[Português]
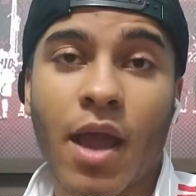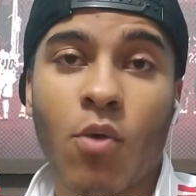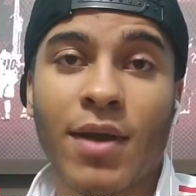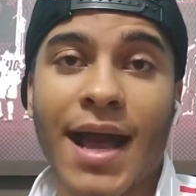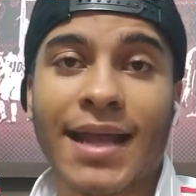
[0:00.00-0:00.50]
é
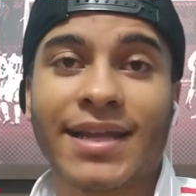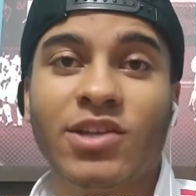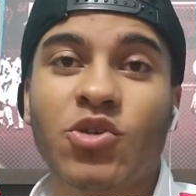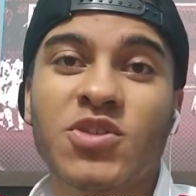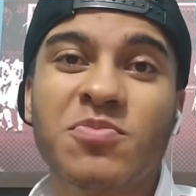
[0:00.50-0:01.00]
um cara
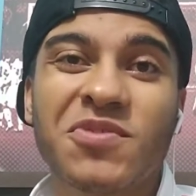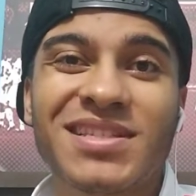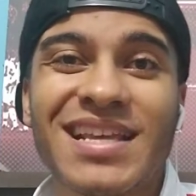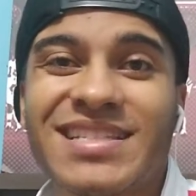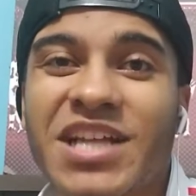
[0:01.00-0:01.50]
que em
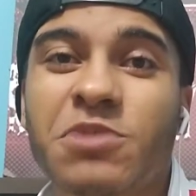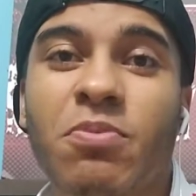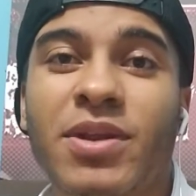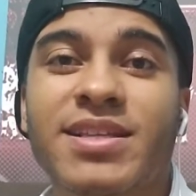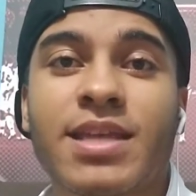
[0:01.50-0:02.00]
2017,
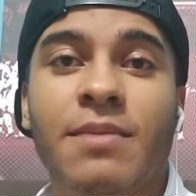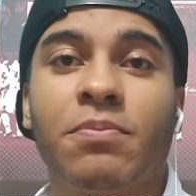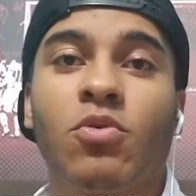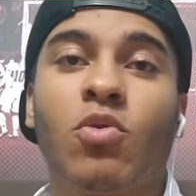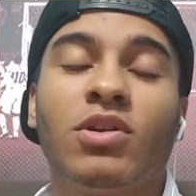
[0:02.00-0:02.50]
por
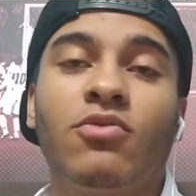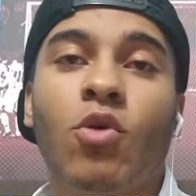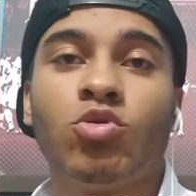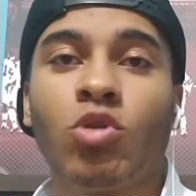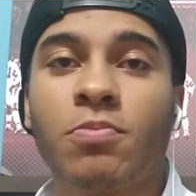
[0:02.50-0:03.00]
exemplo, quando
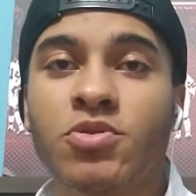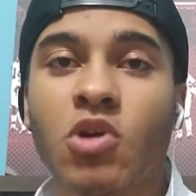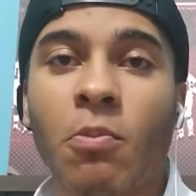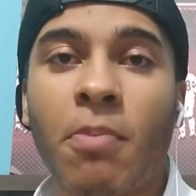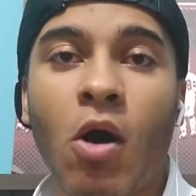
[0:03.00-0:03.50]
voltou para o
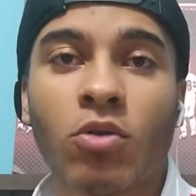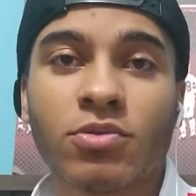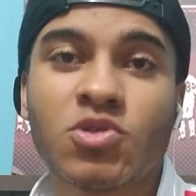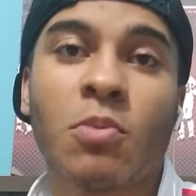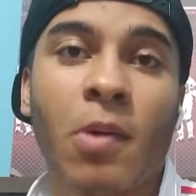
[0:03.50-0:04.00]
São
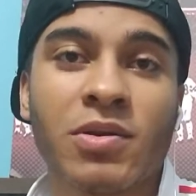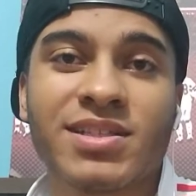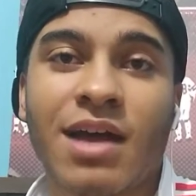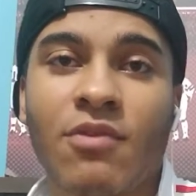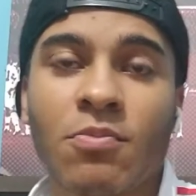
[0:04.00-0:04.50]
Paulo, que o São Paulo
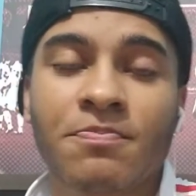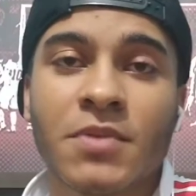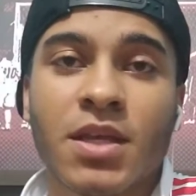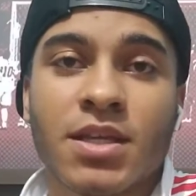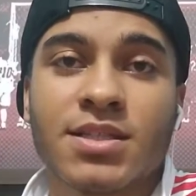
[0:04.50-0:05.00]
estavam,
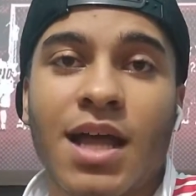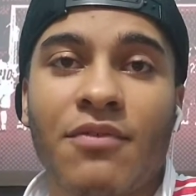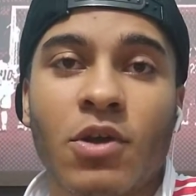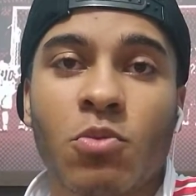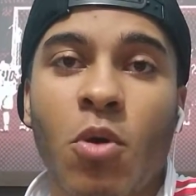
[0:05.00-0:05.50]

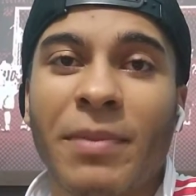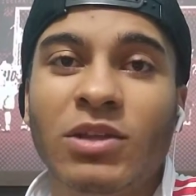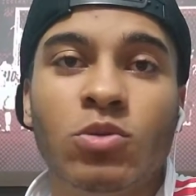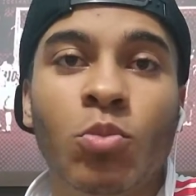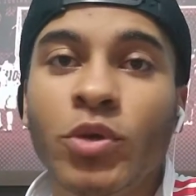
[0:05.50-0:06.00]
estava em um
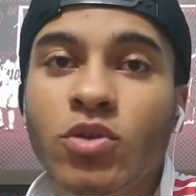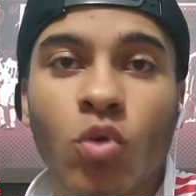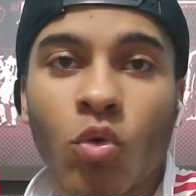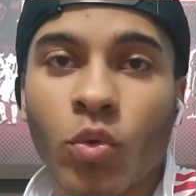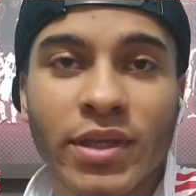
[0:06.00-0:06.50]
momento
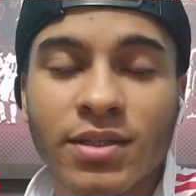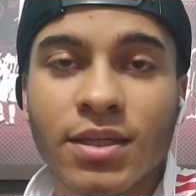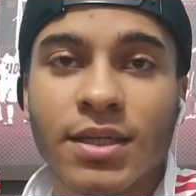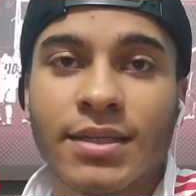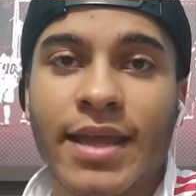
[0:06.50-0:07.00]
muito ruim,
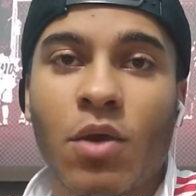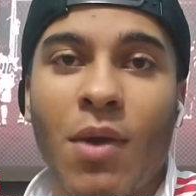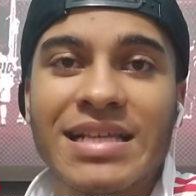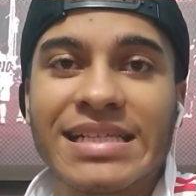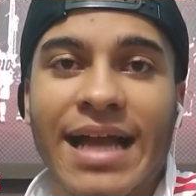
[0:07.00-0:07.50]
né?
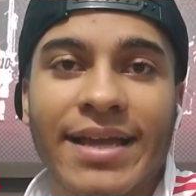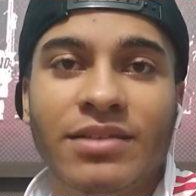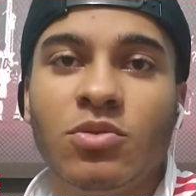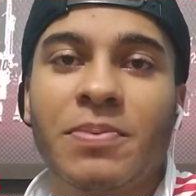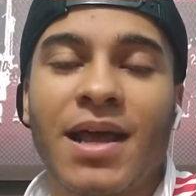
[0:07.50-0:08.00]
Quase
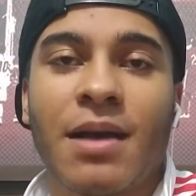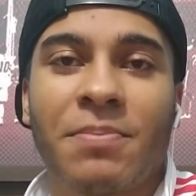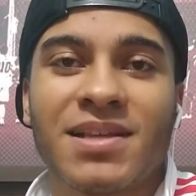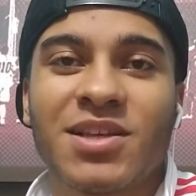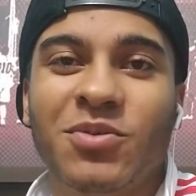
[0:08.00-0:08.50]
caindo para
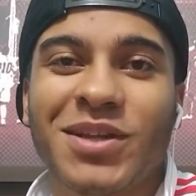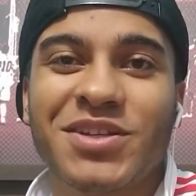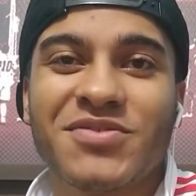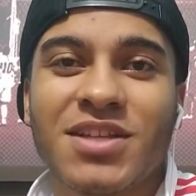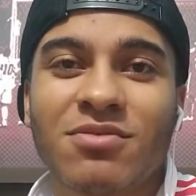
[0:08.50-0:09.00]
a segunda
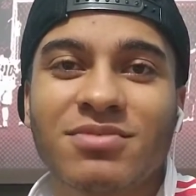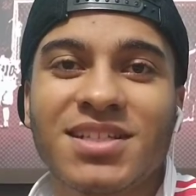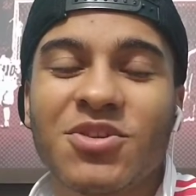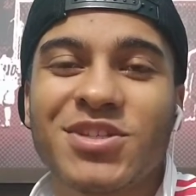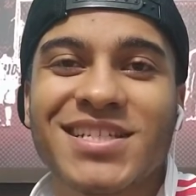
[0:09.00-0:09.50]
divisão,
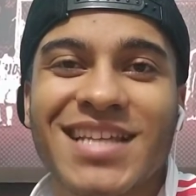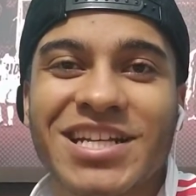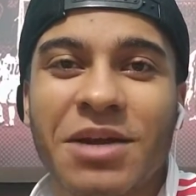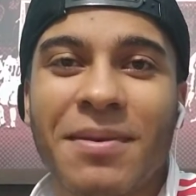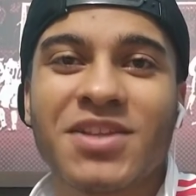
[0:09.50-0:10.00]
se Deus
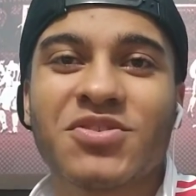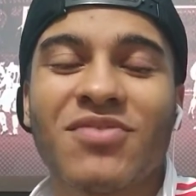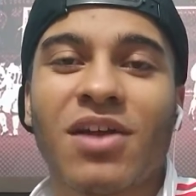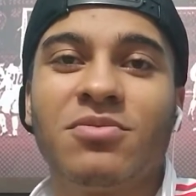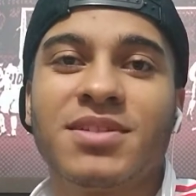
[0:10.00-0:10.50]
quiser jamais isso
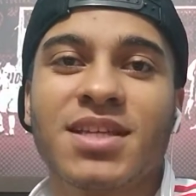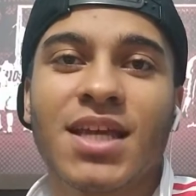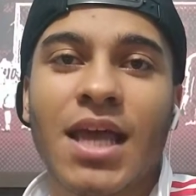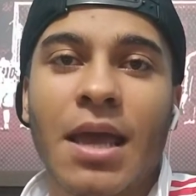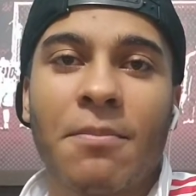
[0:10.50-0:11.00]
vai
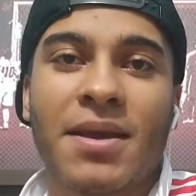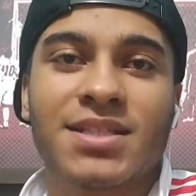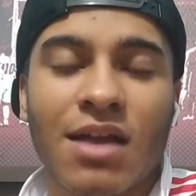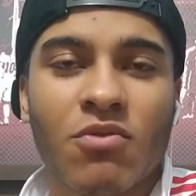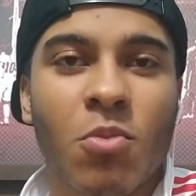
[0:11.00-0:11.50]
acontecer, mas
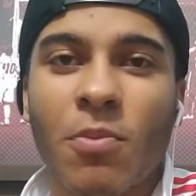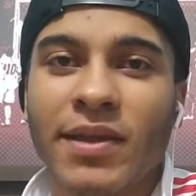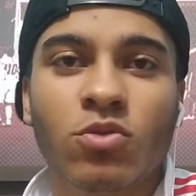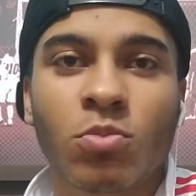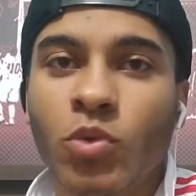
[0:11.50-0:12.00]
estava em um
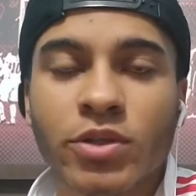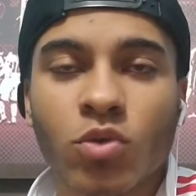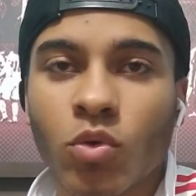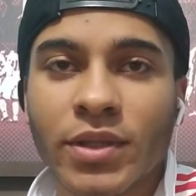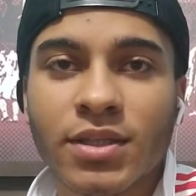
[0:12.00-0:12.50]
momento
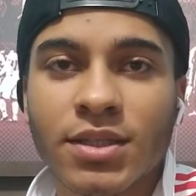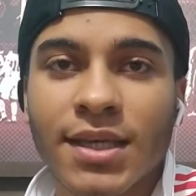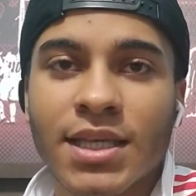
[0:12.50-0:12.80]
muito ruim